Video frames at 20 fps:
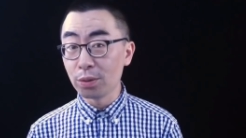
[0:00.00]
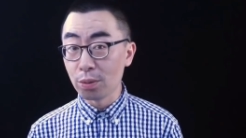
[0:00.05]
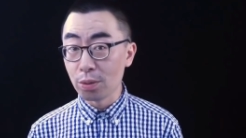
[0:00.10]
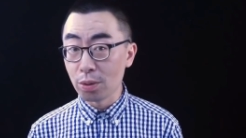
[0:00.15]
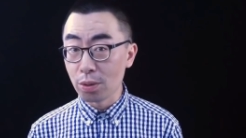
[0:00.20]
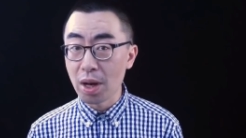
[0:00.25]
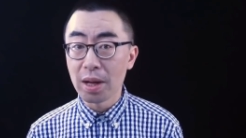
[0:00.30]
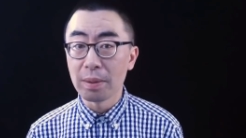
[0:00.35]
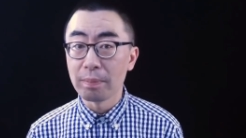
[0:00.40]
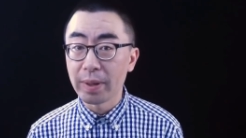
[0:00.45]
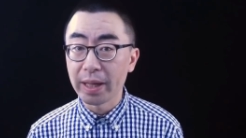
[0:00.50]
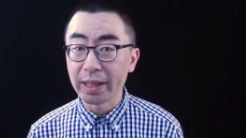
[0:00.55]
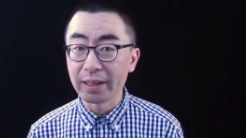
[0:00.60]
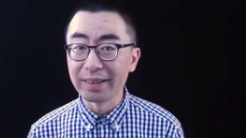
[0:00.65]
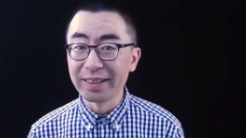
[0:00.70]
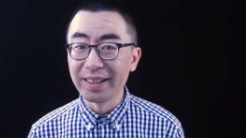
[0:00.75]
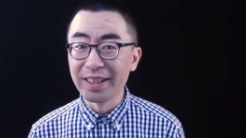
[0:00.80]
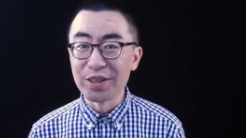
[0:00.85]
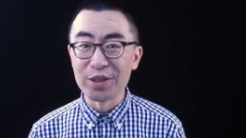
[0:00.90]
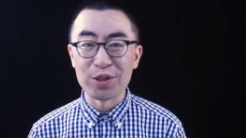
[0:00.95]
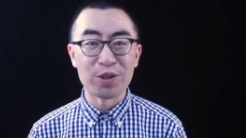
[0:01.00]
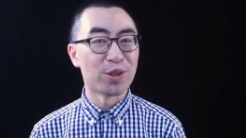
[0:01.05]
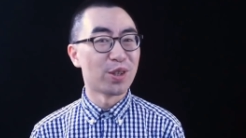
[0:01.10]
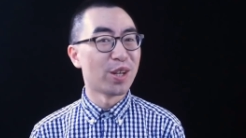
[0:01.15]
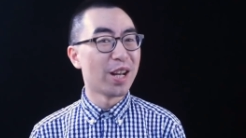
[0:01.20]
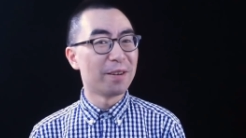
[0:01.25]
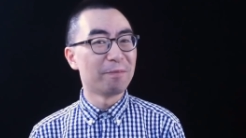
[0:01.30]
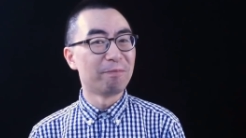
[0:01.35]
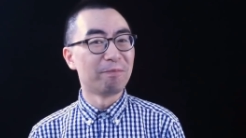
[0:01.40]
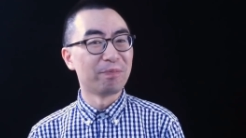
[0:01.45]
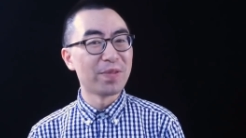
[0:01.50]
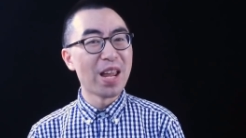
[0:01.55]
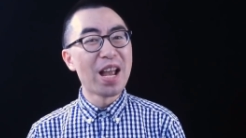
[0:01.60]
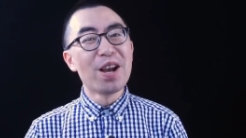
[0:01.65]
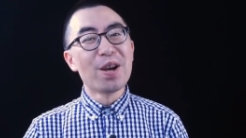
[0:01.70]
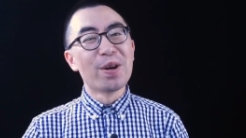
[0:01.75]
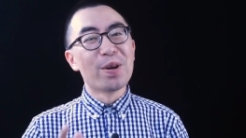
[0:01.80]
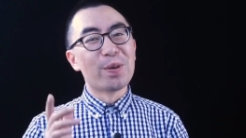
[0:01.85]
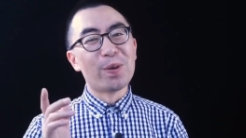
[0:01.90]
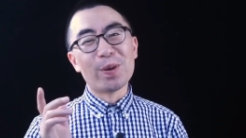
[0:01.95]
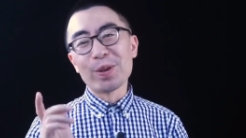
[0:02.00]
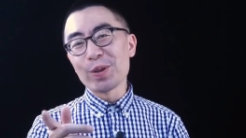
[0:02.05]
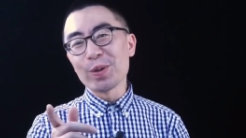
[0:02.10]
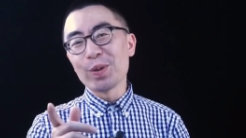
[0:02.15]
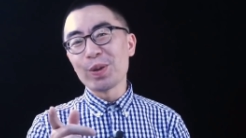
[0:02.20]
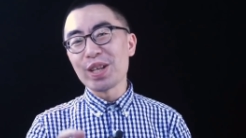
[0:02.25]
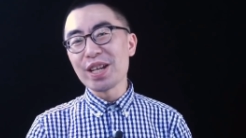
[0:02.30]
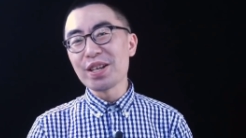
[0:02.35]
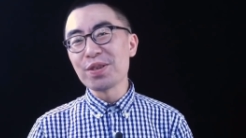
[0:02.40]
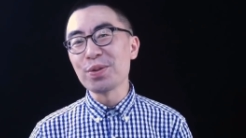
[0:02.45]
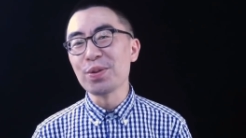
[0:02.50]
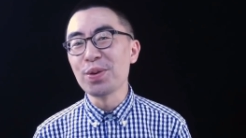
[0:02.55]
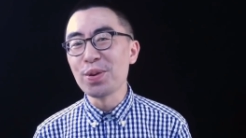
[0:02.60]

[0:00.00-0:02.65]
多万倍，值了。我是火箭叔，